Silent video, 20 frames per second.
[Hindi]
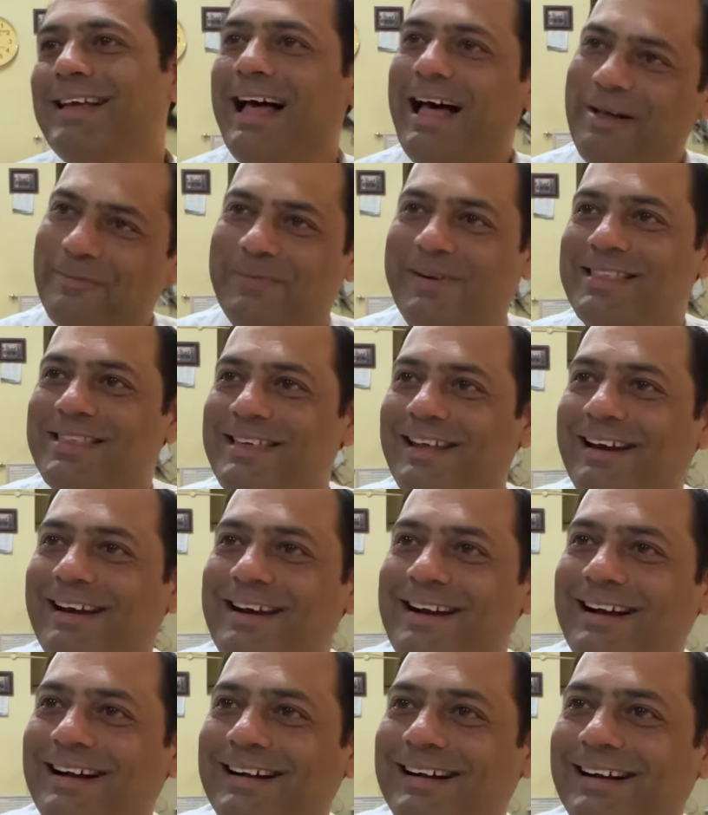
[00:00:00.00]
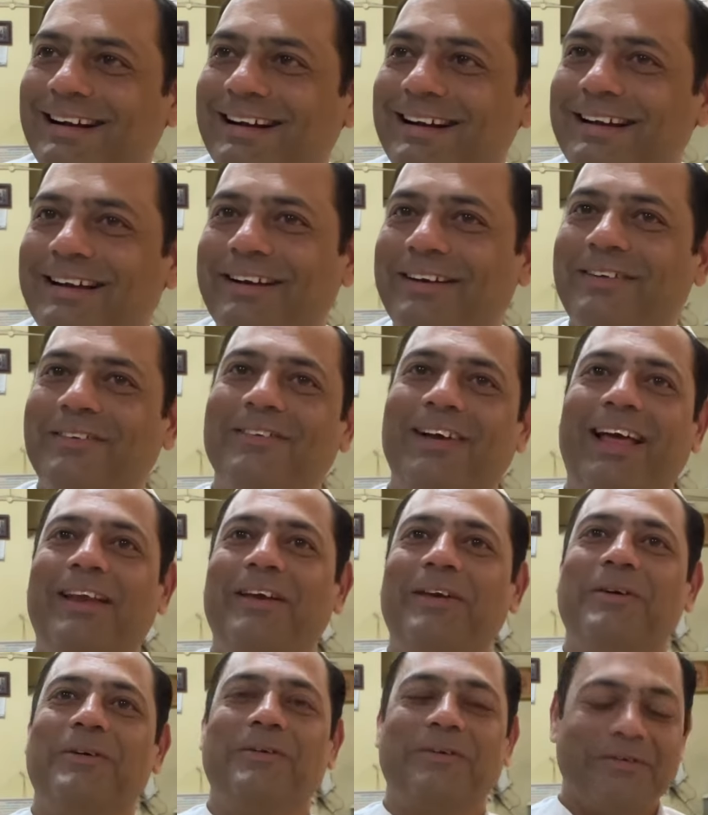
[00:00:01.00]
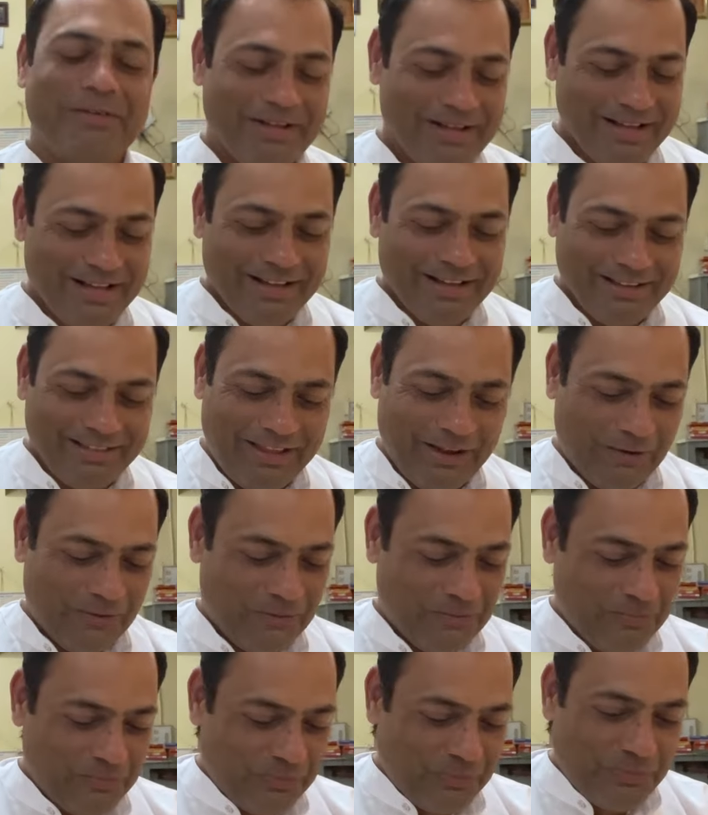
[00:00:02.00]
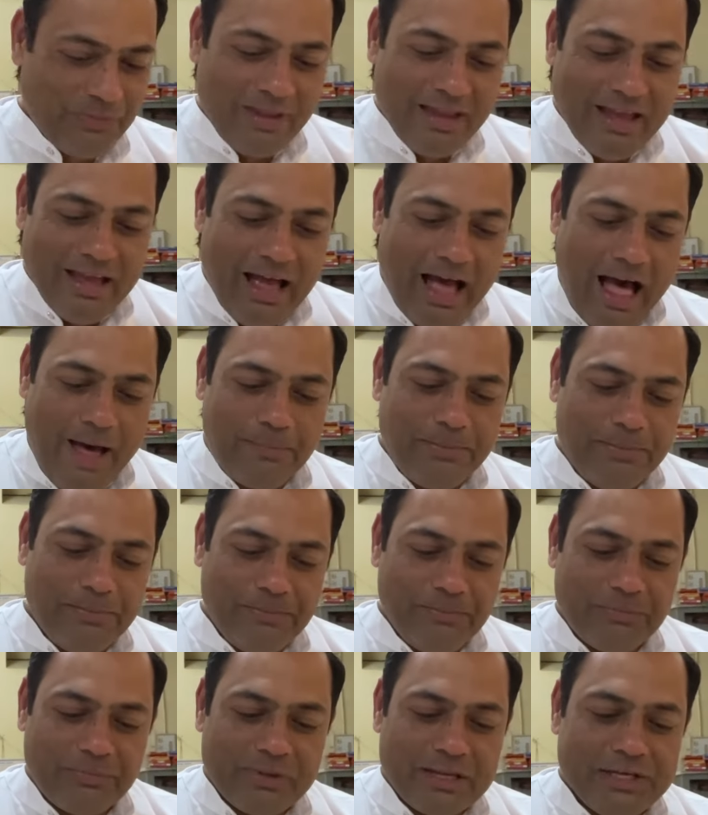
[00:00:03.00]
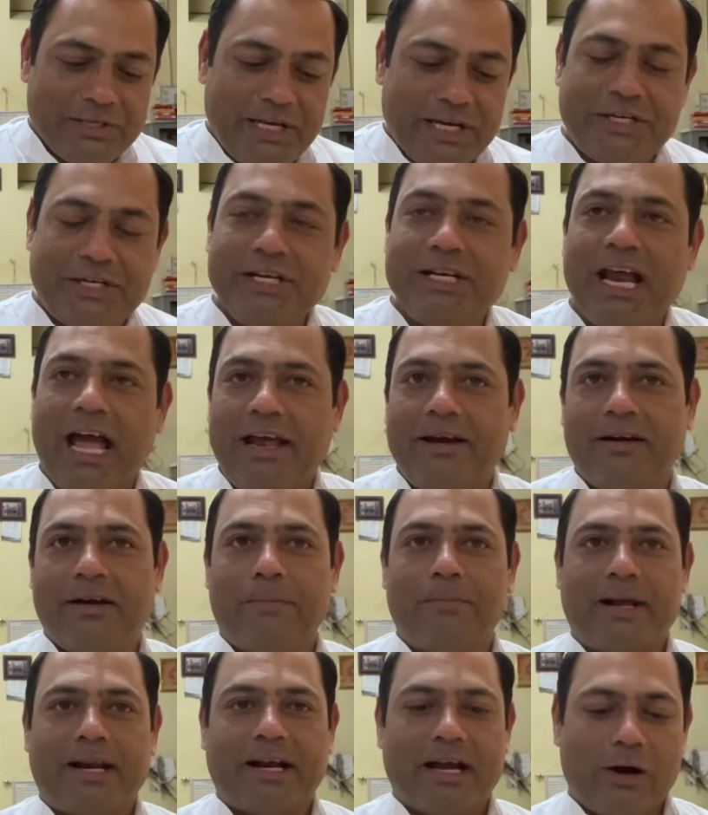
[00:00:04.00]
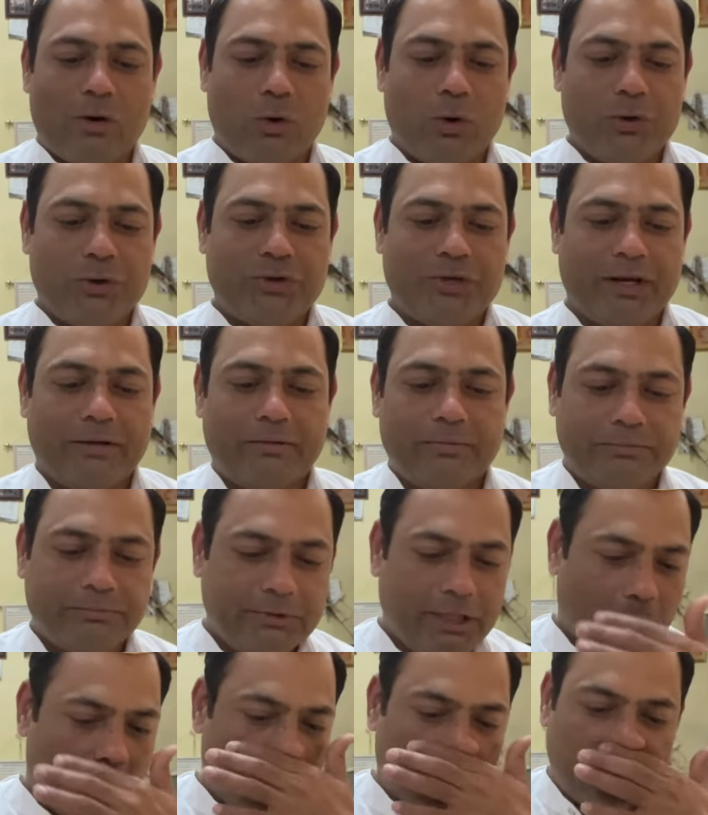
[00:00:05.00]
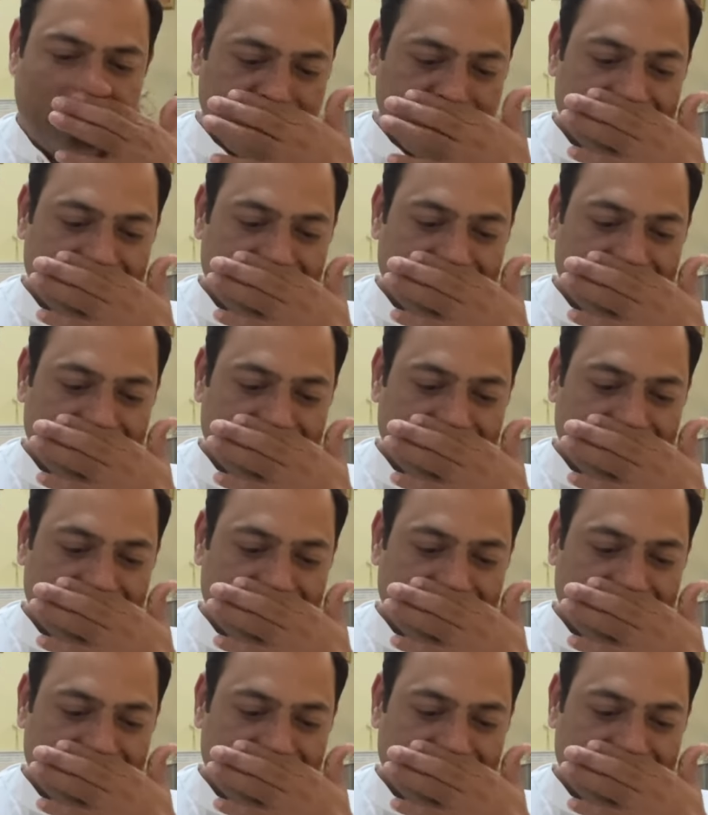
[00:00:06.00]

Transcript: आपका चल रहा वेरी गुड देखो अब 69 नंबर का क्वेश्चन देखो